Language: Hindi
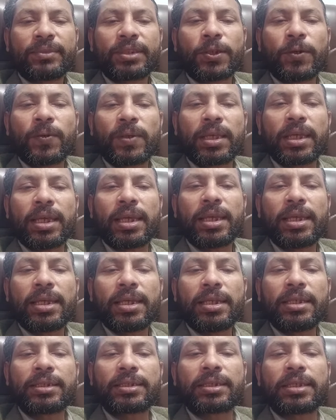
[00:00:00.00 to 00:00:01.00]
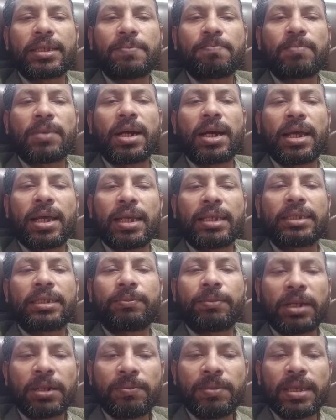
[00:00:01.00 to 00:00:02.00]
क्योंकि इसकी माँ
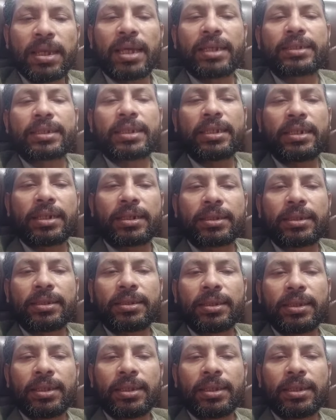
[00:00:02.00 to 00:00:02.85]
एजिबल भी ऐसे ही करती